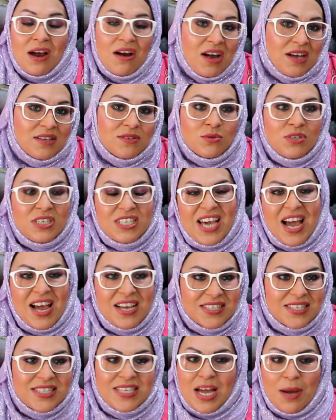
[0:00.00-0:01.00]
Also nicht
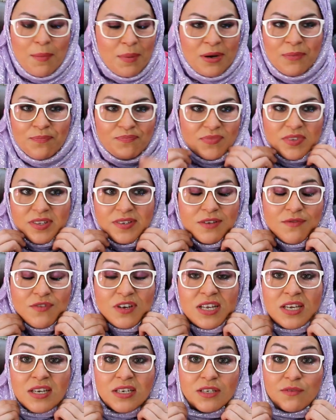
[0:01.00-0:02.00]
hassen, aber sie
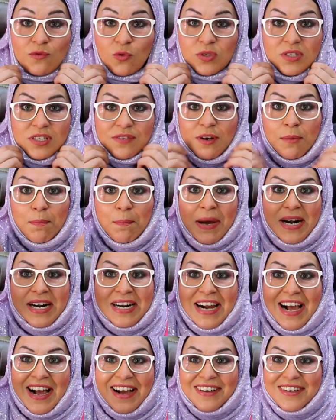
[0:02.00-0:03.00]
will hier nicht wohnen, sie will
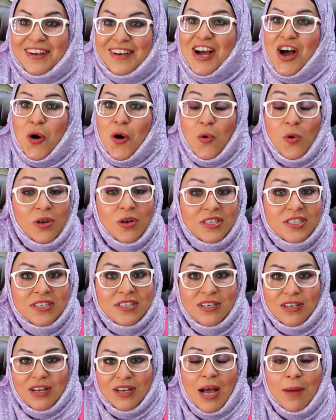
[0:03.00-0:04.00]
Barra. Und
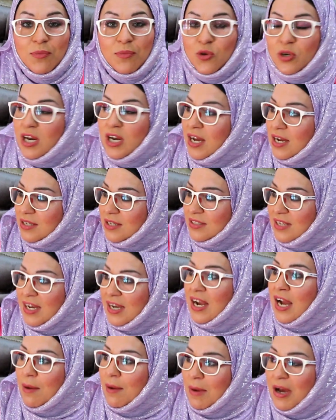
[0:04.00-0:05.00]
Alhamdulillah, da
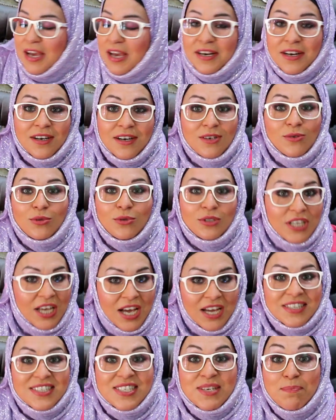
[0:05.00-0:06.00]
kam einer und
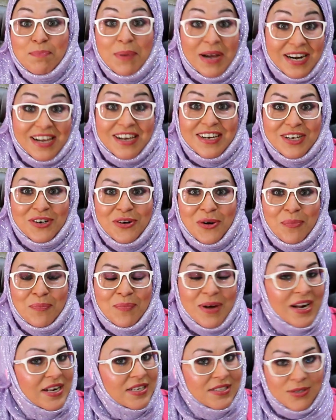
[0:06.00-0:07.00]
der hat sie Barra genommen.
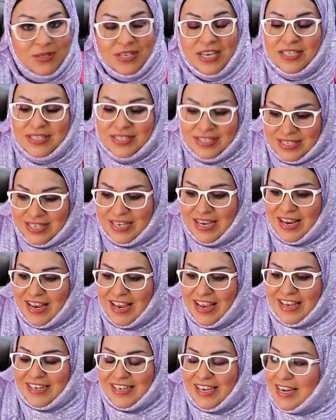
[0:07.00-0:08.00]
Also jetzt,
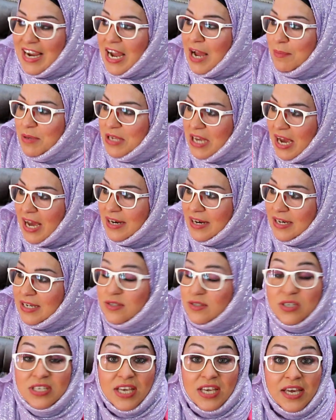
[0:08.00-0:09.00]
der kam hier an,
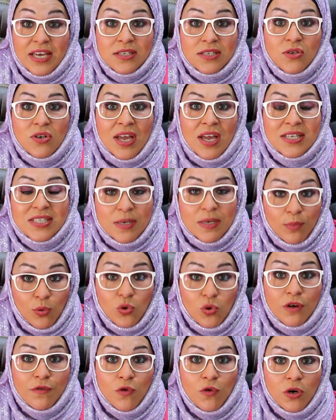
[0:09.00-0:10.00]
also nicht er, sondern er hat seinen
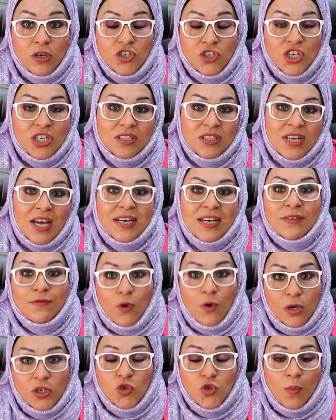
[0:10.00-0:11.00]
Bruder vorgeschickt und hat
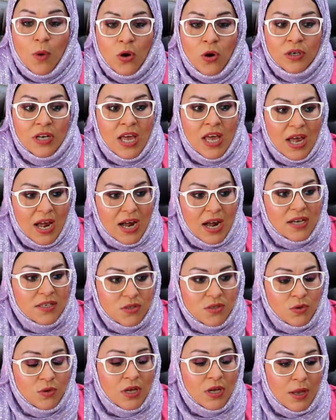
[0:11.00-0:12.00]
vorgesprochen.
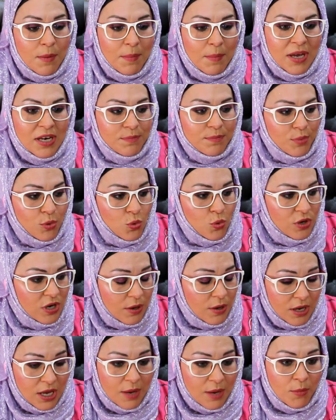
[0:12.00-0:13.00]
Also mein
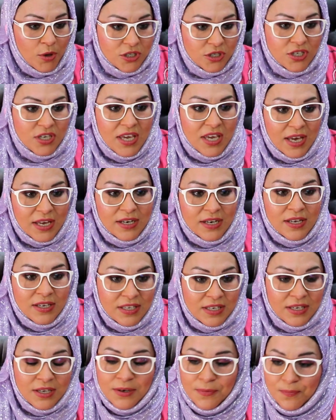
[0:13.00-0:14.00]
Bruder äh, möchte gerne
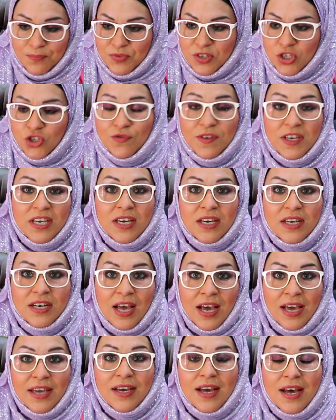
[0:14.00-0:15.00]
hier die
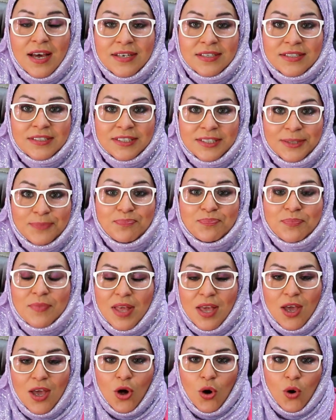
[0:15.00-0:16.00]
Schwägerin heiraten, ne?
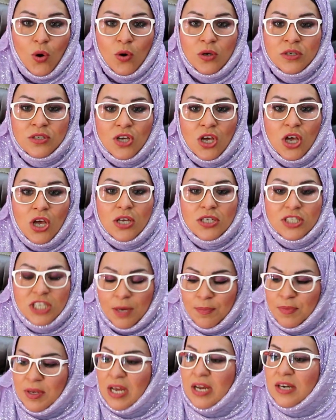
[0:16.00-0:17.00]
Und die
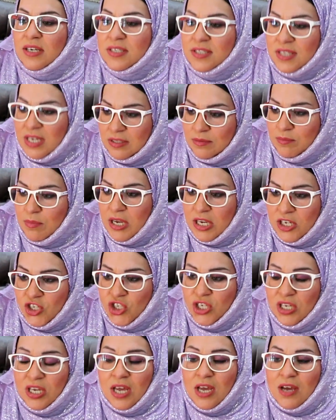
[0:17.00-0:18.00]
haben dann alle gesagt,
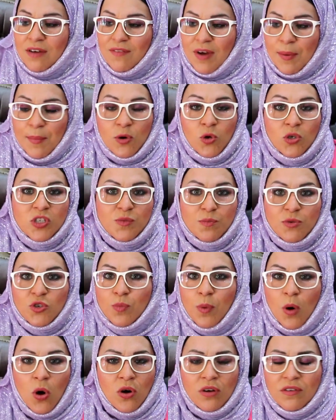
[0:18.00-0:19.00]
Meshi, haben wir kurz
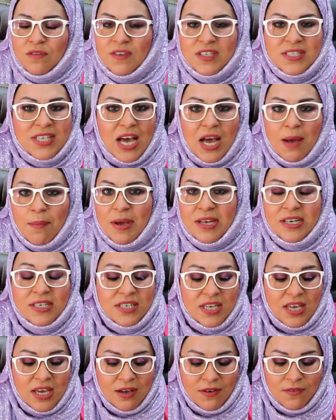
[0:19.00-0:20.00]
besprochen, was
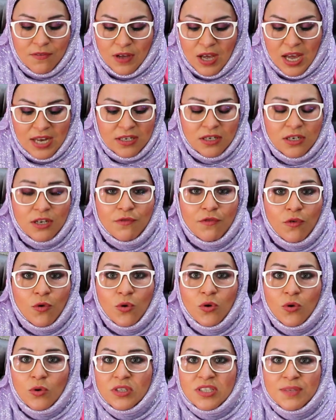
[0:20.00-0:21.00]
arbeitet er, hat er eine
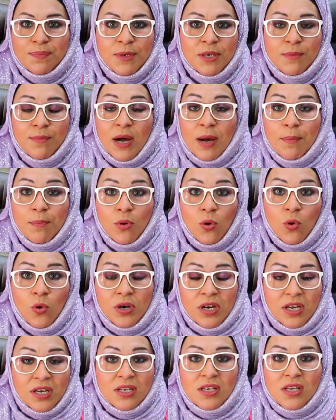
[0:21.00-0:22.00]
Wohnung, pipapo,
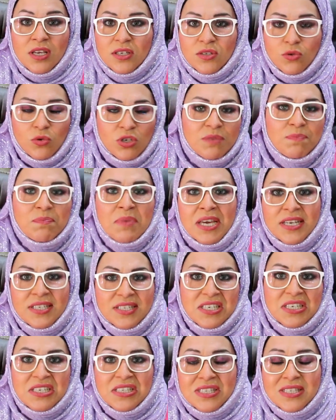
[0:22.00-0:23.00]
ne? So die
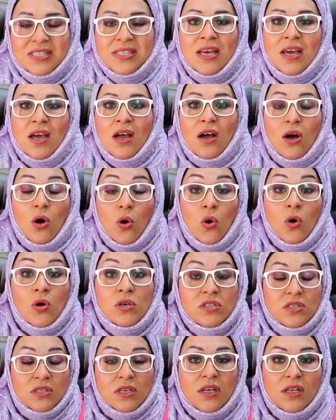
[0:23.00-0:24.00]
Basics.
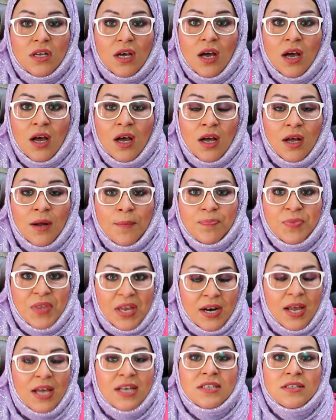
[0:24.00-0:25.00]
Und äh,
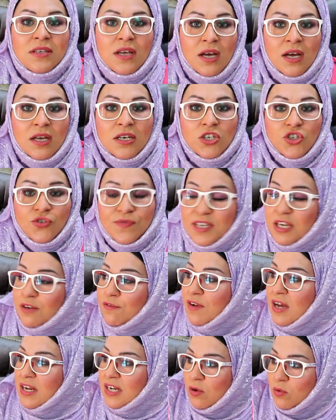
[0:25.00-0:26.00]
dann hat äh, der
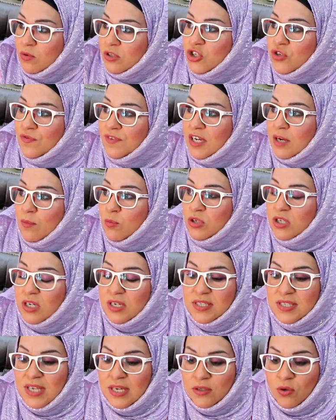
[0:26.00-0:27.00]
Schwiegervater und die Schwiegermutter
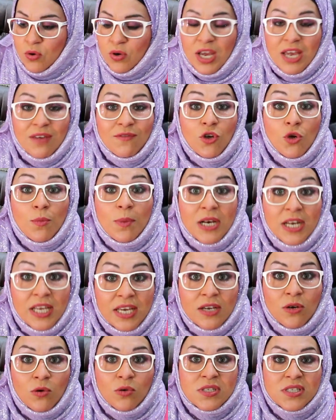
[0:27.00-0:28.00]
gesagt, okay, wir
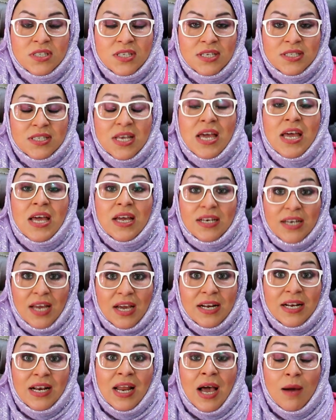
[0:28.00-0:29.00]
überlegen uns das.
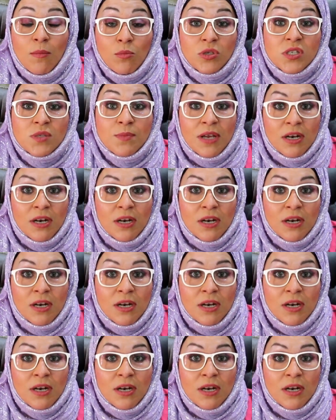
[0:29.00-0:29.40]
Na klar muss